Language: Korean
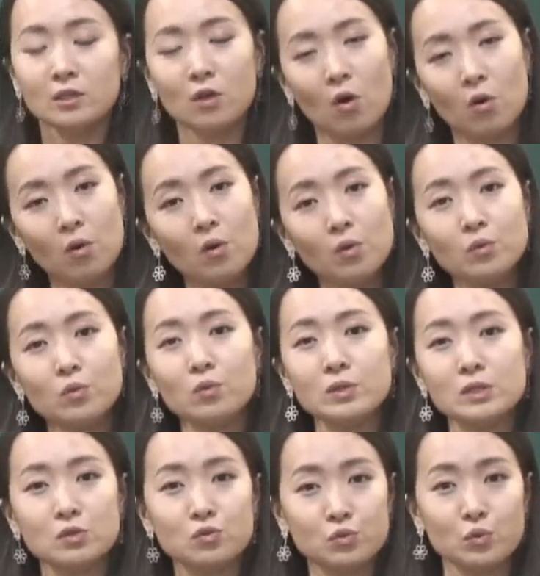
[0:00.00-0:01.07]
영어로
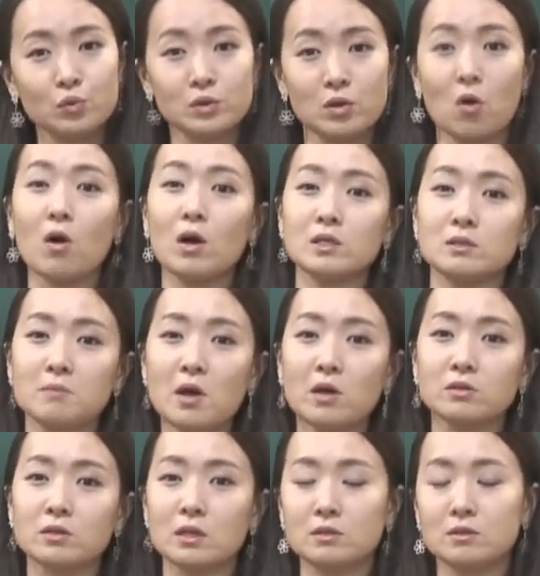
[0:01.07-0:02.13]
이제 주소를 적어
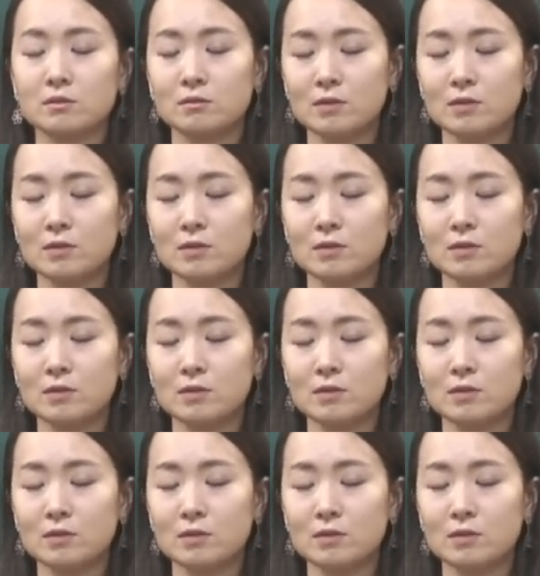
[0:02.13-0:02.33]
가시면 이제